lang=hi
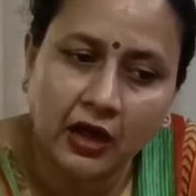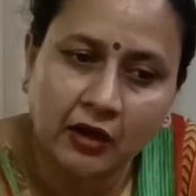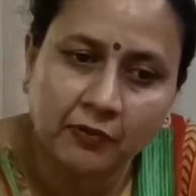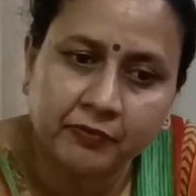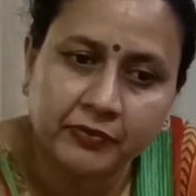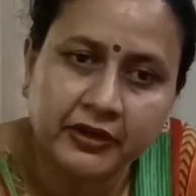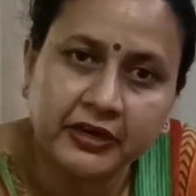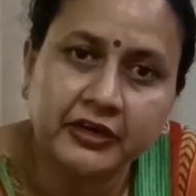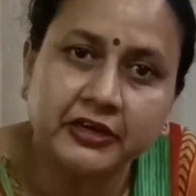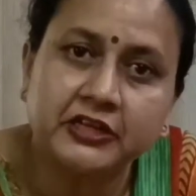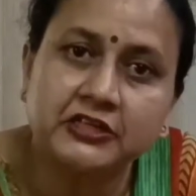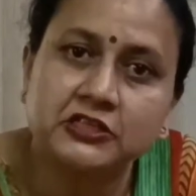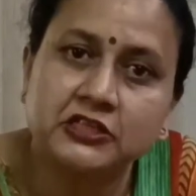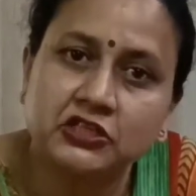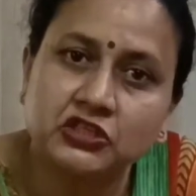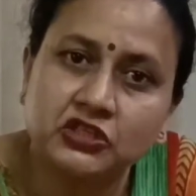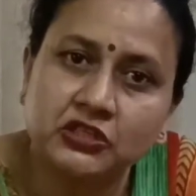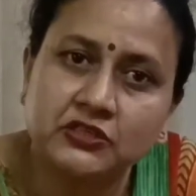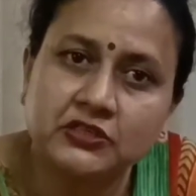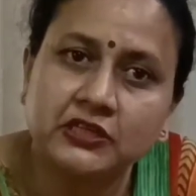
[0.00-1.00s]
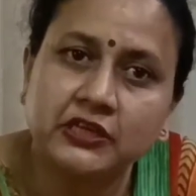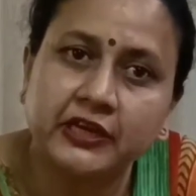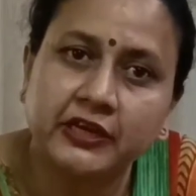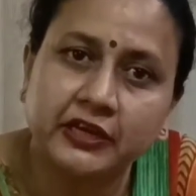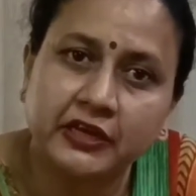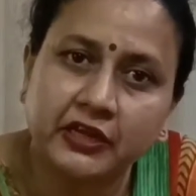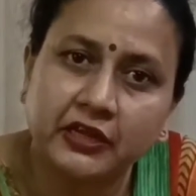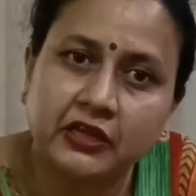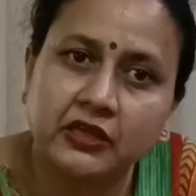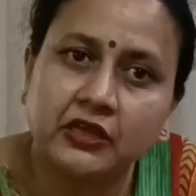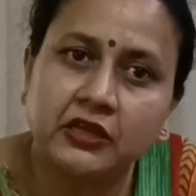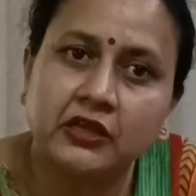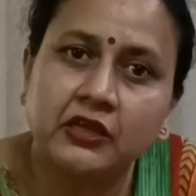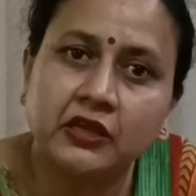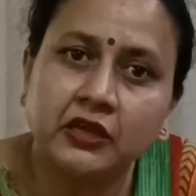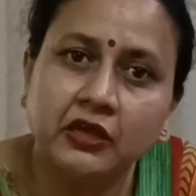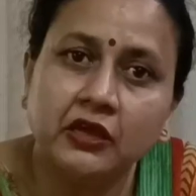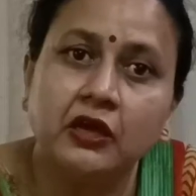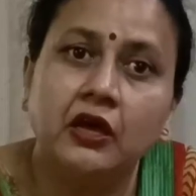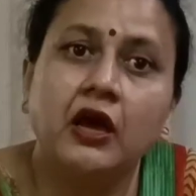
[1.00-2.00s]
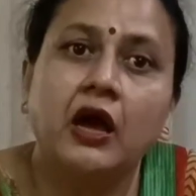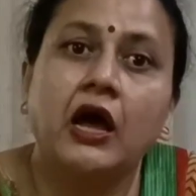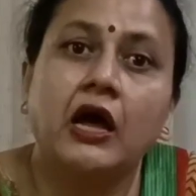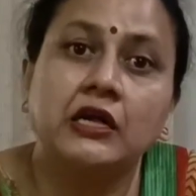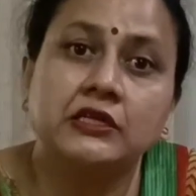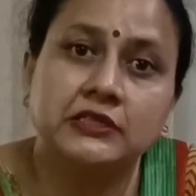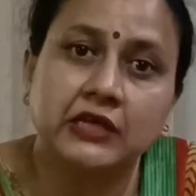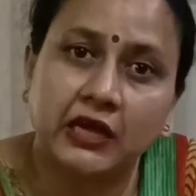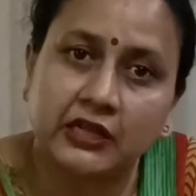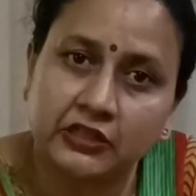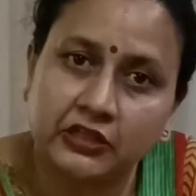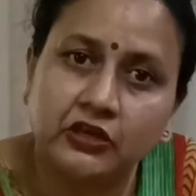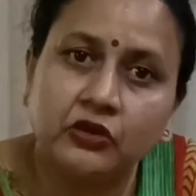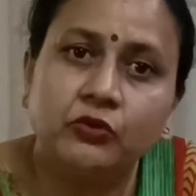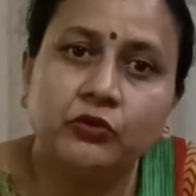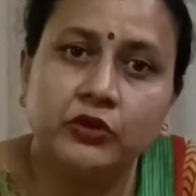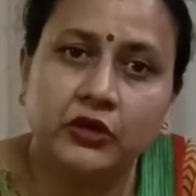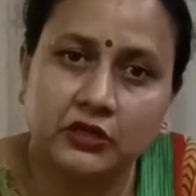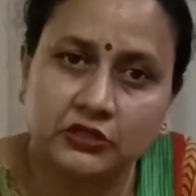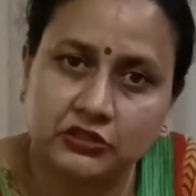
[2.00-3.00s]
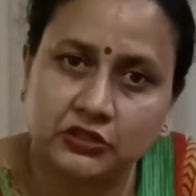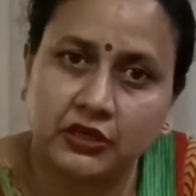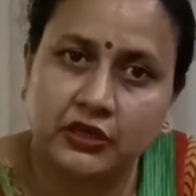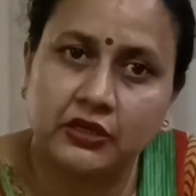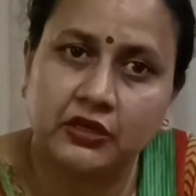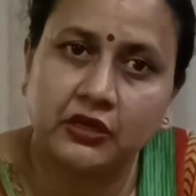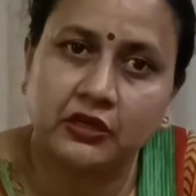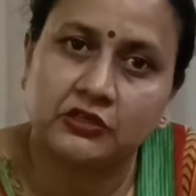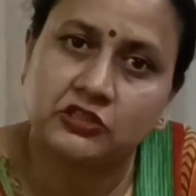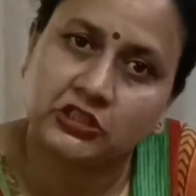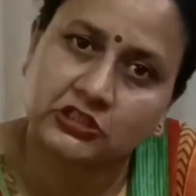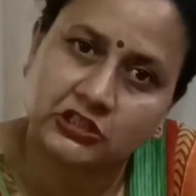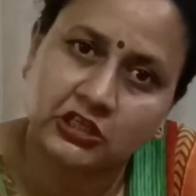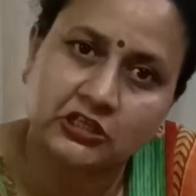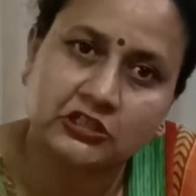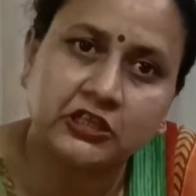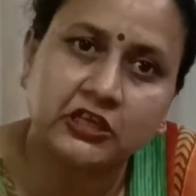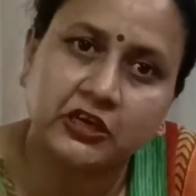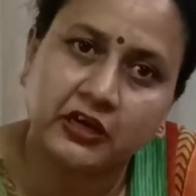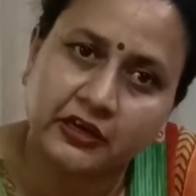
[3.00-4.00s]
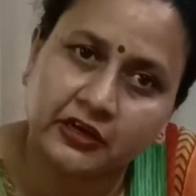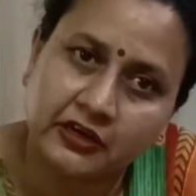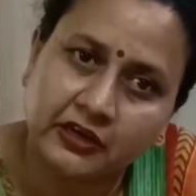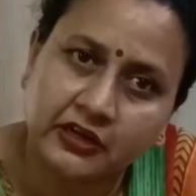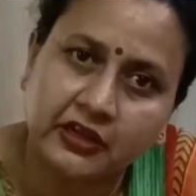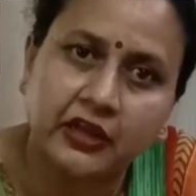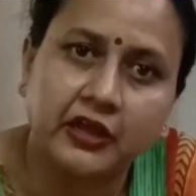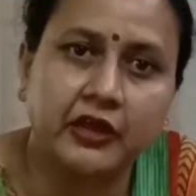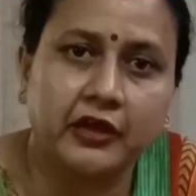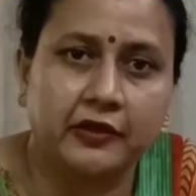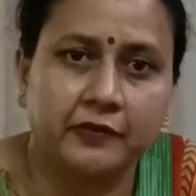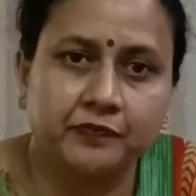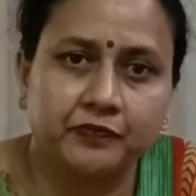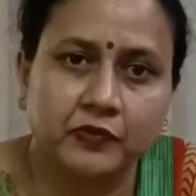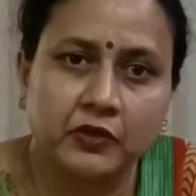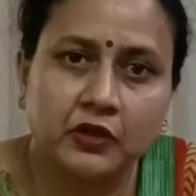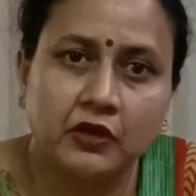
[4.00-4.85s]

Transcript: अपने डिसीजंस लेने की आज़ादी होना चाहिए सशक्तिकरण ये है